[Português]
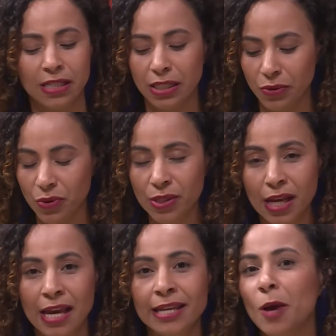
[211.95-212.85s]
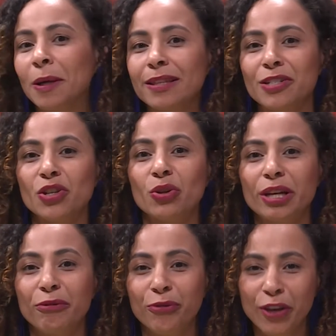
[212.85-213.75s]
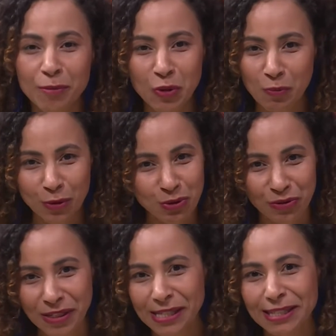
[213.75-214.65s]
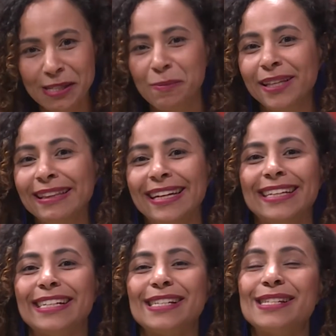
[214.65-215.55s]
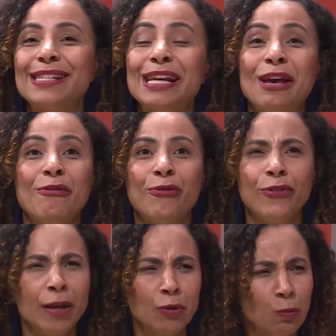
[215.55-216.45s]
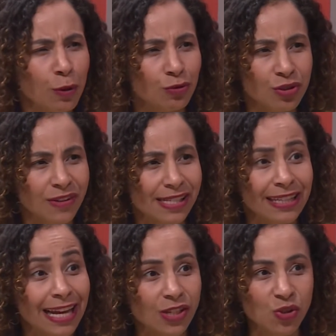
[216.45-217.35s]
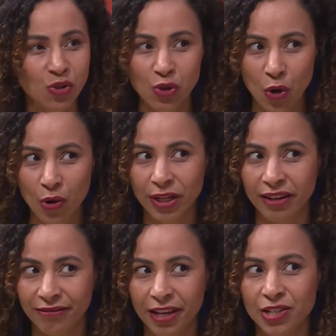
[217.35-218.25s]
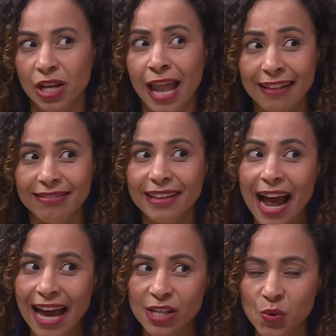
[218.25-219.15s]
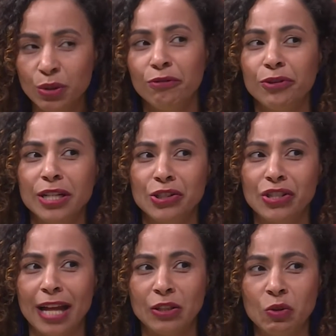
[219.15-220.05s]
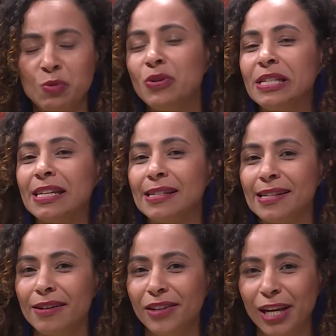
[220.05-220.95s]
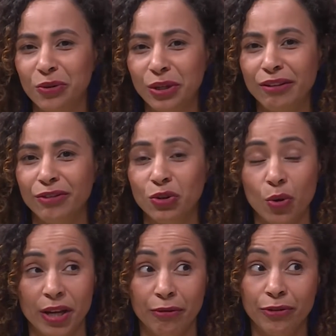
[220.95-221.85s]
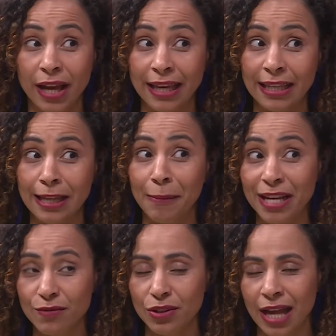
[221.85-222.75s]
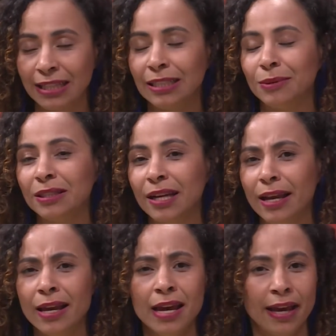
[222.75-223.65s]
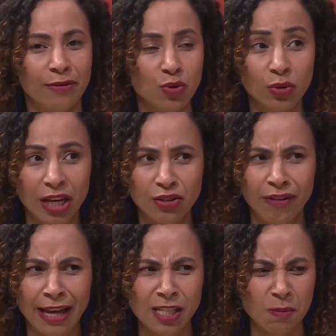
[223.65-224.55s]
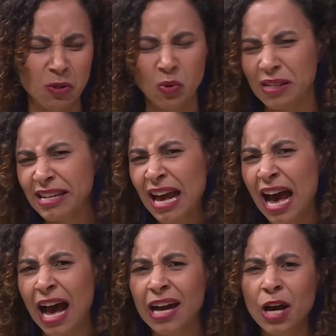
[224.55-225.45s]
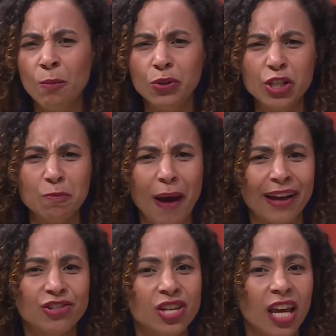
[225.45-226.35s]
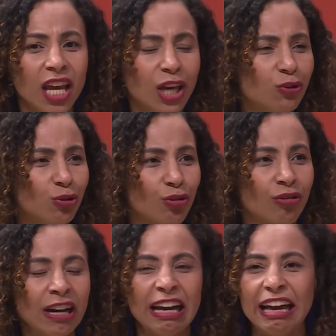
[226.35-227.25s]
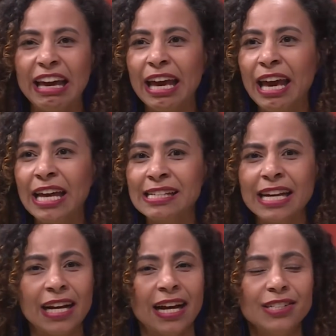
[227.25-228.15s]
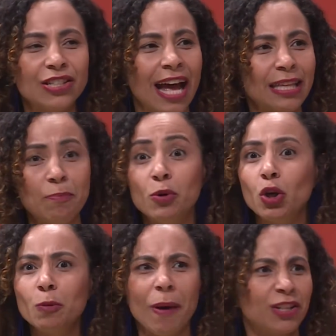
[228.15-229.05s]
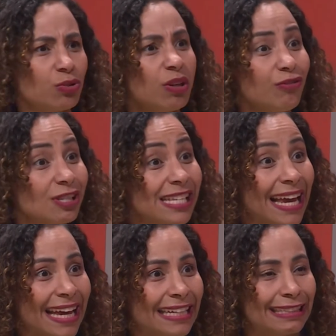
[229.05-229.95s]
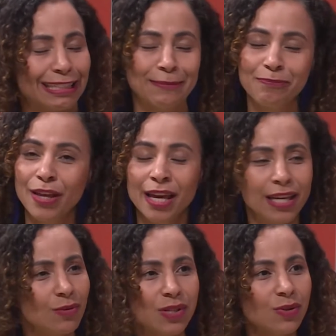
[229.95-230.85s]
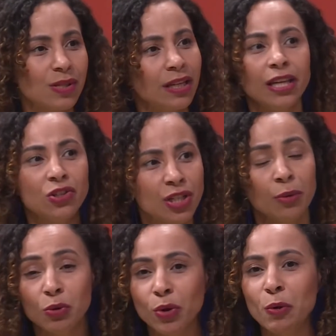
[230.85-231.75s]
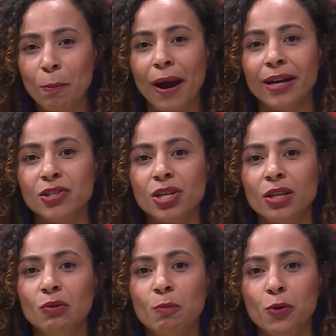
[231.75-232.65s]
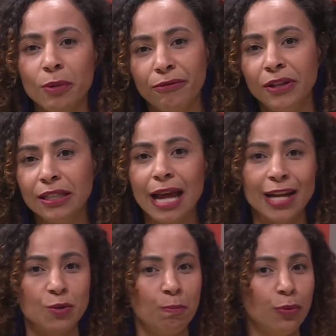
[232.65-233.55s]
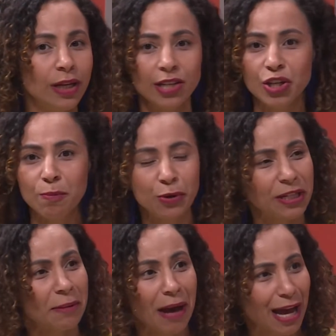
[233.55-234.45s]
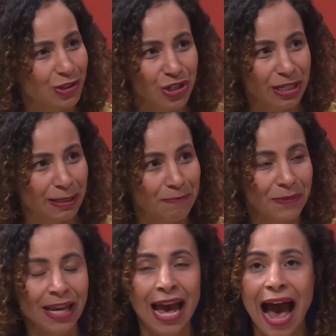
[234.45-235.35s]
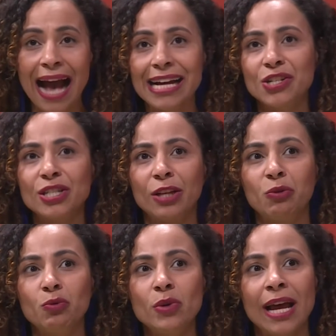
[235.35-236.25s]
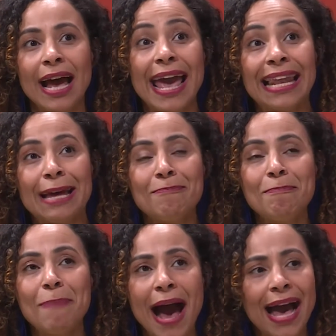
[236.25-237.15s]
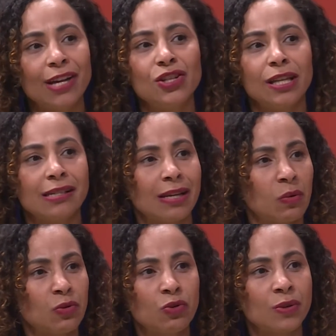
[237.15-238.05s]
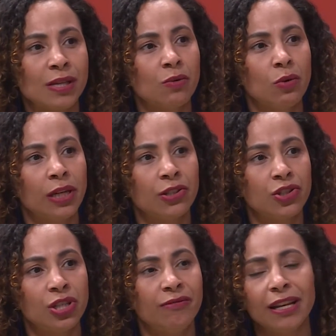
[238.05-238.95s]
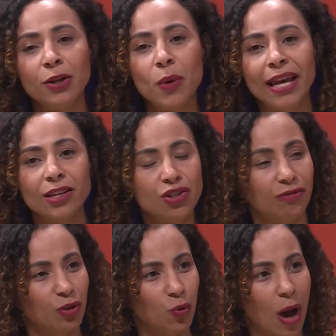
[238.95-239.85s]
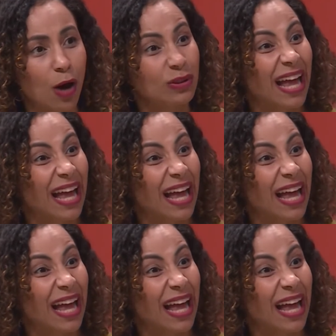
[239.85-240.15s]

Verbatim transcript: anos, que é uma trajetória firme do ponto de vista das bandeiras, firme do ponto de vista da história. Veja, lá atrás, quando eu fui candidata em 2016 a vereadora em Vitória, fui a quinta mais votada e não entrei, eu escutei de várias pessoas, ah, muda de partido, é, se candidata por outro partido que você entra. E eu dizia o seguinte, não, eu estou em um partido por uma afinidade política e programática a candidatura ela é parte dessa construção coletiva, ela não é individual